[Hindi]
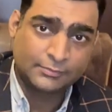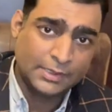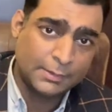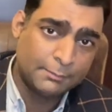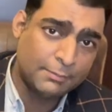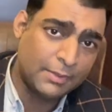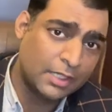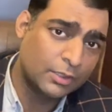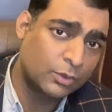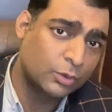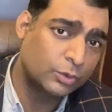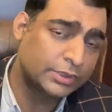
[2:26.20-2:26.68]

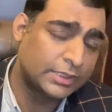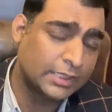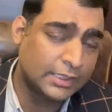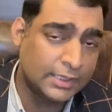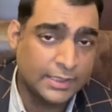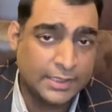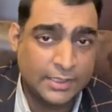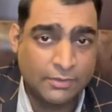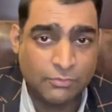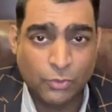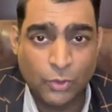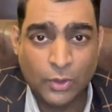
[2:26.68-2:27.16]
मग होता है
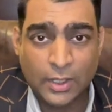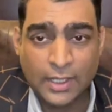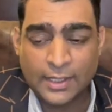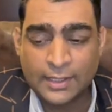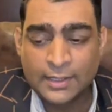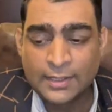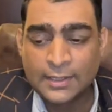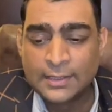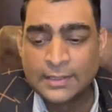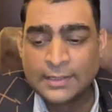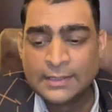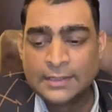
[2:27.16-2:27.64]
ना ये वो है
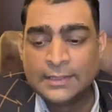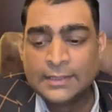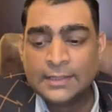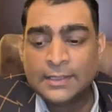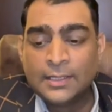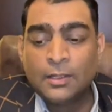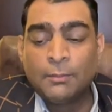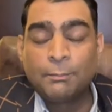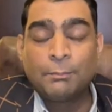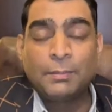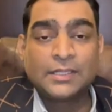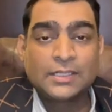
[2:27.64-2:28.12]

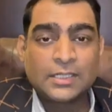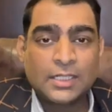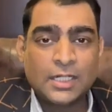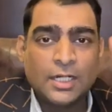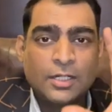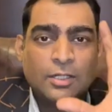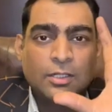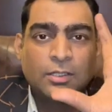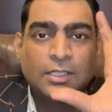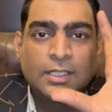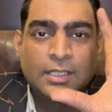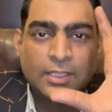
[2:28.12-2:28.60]
पंद्रह
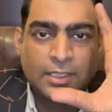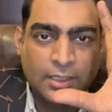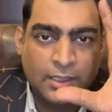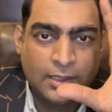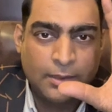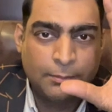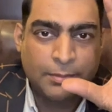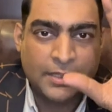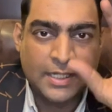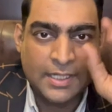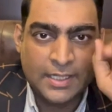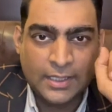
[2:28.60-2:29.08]
डॉलर
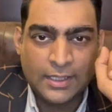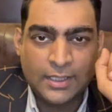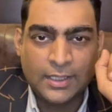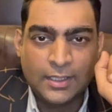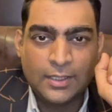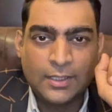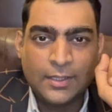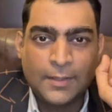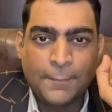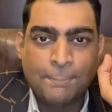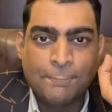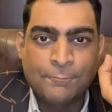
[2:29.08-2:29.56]
की
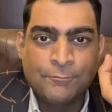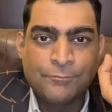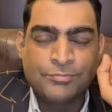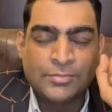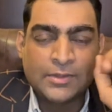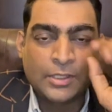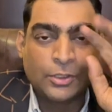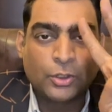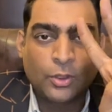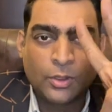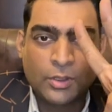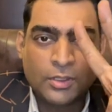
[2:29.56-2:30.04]
पड़ेगी
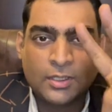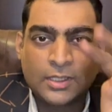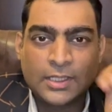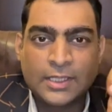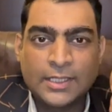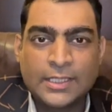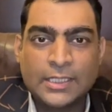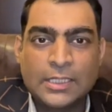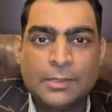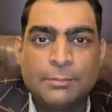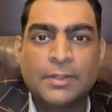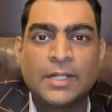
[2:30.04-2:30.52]
दो डॉलर
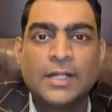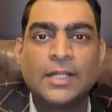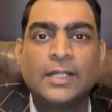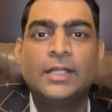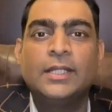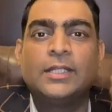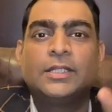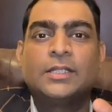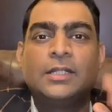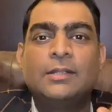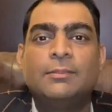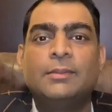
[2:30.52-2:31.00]
की नहीं
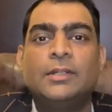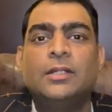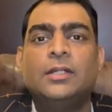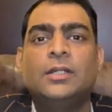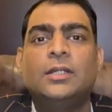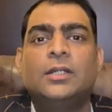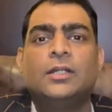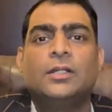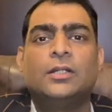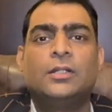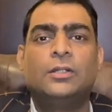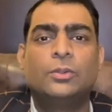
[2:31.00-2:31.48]
पड़ेगी इतनी भी
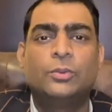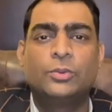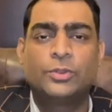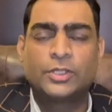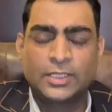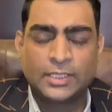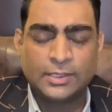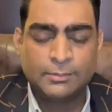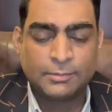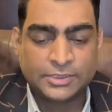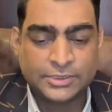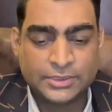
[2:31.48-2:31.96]
लूट
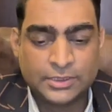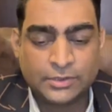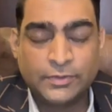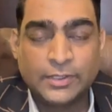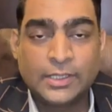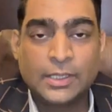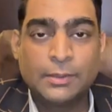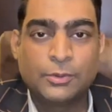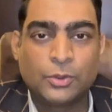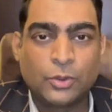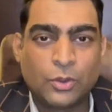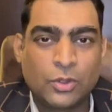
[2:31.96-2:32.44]
नहीं मची हुई
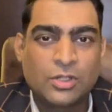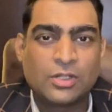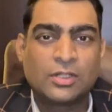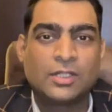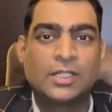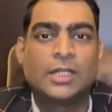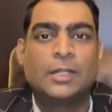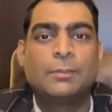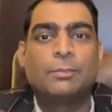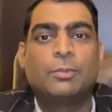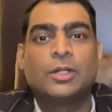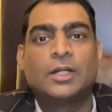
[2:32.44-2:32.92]
कि दो
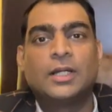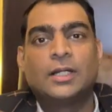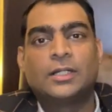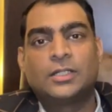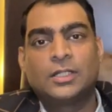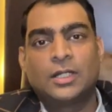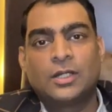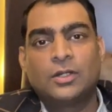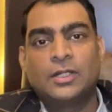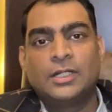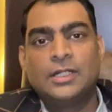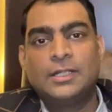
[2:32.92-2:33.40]
डॉलर की प्रोडक्ट
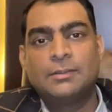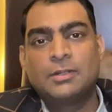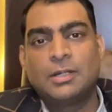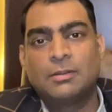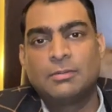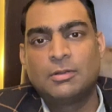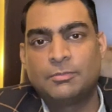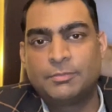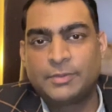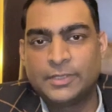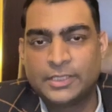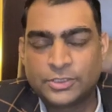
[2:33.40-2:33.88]
है और अली
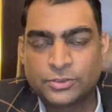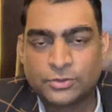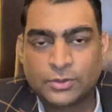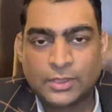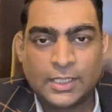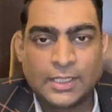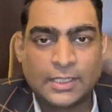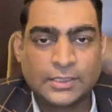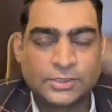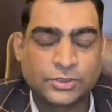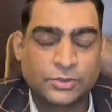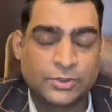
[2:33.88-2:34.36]
बाबा पे जो
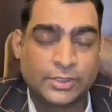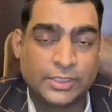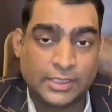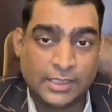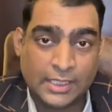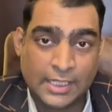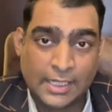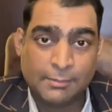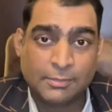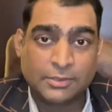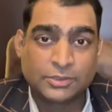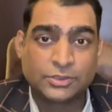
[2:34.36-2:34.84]
है सॉरी
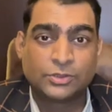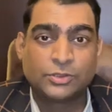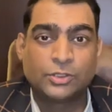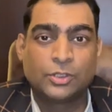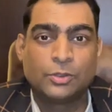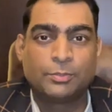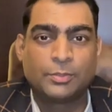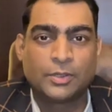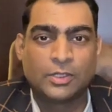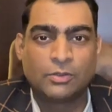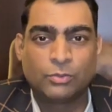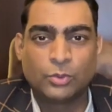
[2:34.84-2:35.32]
अमेजोन के
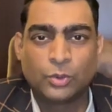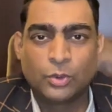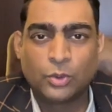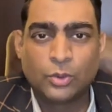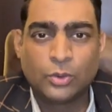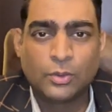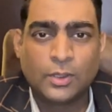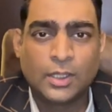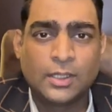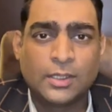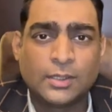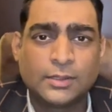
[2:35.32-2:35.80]
ऊपर वो
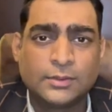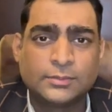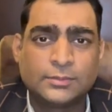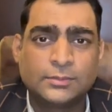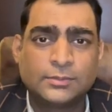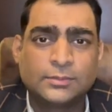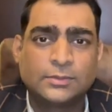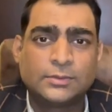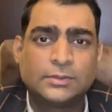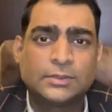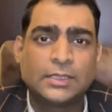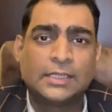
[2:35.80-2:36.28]

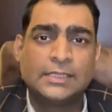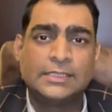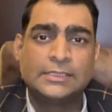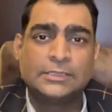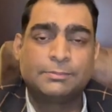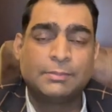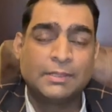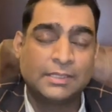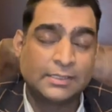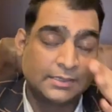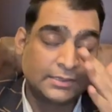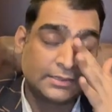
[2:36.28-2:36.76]
चालीस
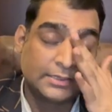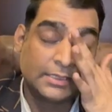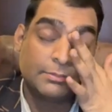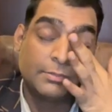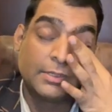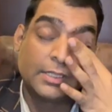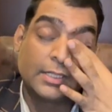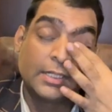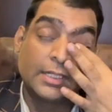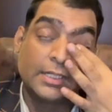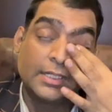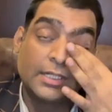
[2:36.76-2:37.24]
पैंतीस की
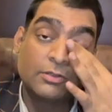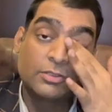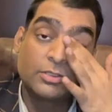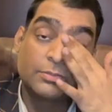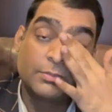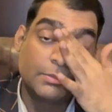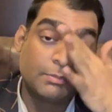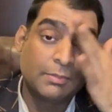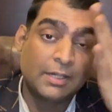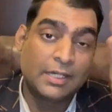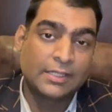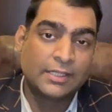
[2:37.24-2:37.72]
बिक्री है
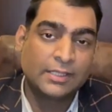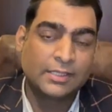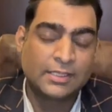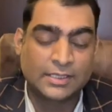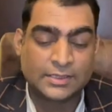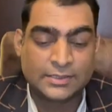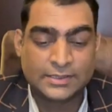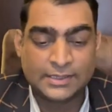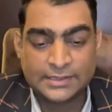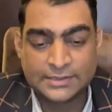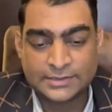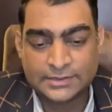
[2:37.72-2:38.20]
उसमें बाकी
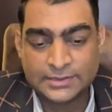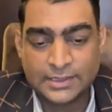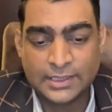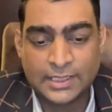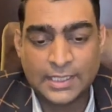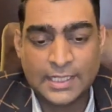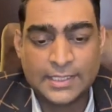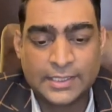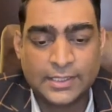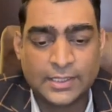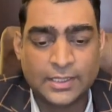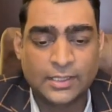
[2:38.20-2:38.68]
खर्चे किसने
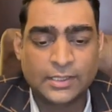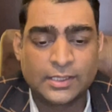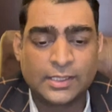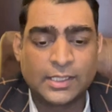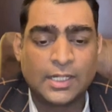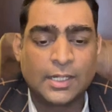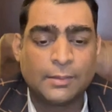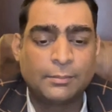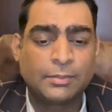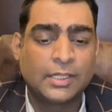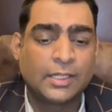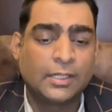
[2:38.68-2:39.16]
ऐड करने हैं
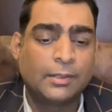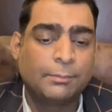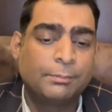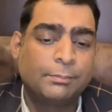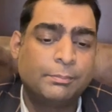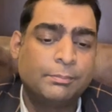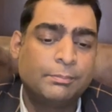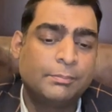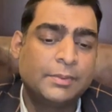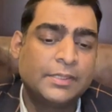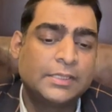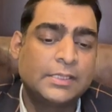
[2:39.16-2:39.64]
आपके
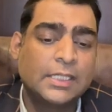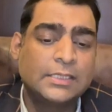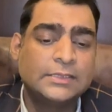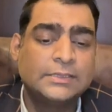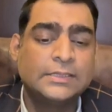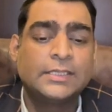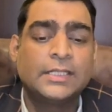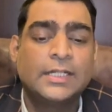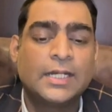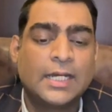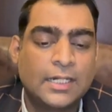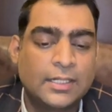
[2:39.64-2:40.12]

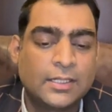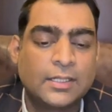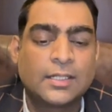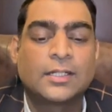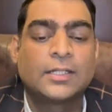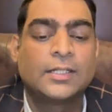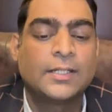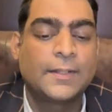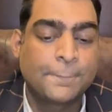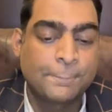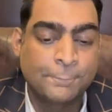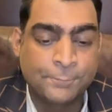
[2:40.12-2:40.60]
पिताजी ने ऐड
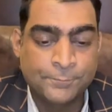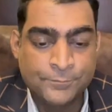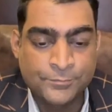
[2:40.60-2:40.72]
करने हैं